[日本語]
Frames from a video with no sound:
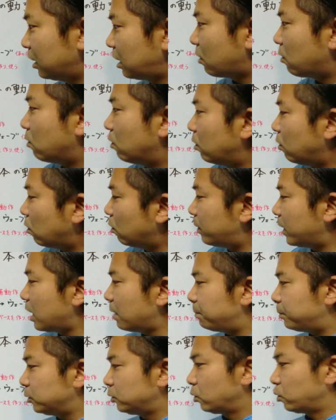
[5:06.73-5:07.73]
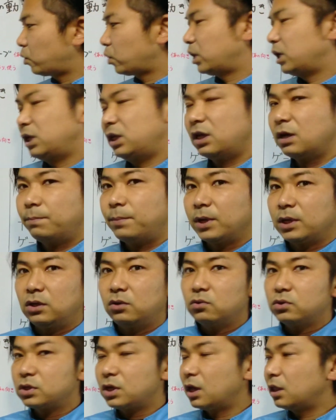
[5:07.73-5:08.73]
で、ここ、オーバーラップの時にやっぱ
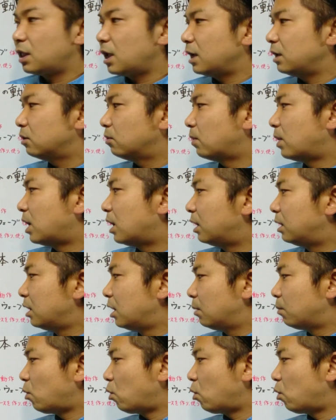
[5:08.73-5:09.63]
気をつけたいのは、